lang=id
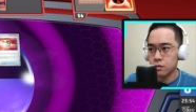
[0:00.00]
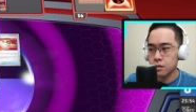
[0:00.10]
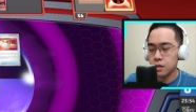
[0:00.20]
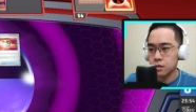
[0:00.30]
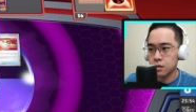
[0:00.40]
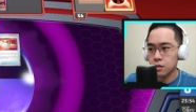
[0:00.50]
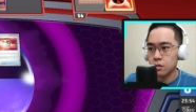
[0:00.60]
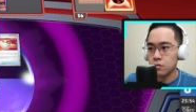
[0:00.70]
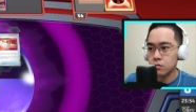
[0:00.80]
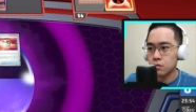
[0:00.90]
cari saat
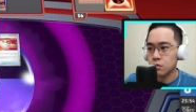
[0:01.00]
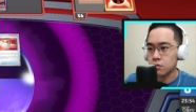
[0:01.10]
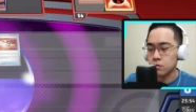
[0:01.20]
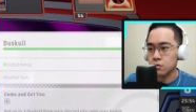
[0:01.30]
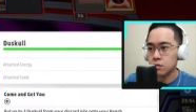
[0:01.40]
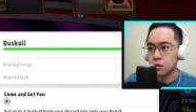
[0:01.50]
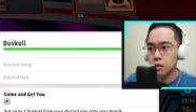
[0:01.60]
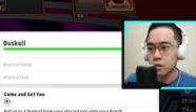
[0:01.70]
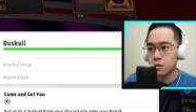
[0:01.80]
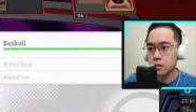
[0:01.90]
itu duskulnya
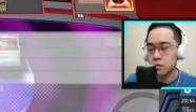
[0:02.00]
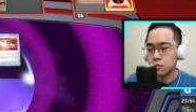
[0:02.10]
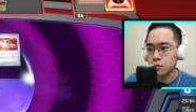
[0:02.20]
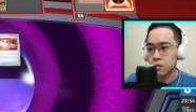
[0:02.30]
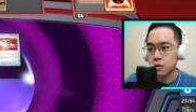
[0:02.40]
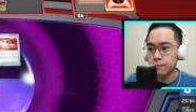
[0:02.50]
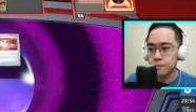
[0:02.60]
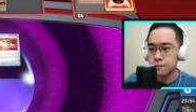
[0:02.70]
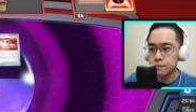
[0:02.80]
nanti jadi dusklop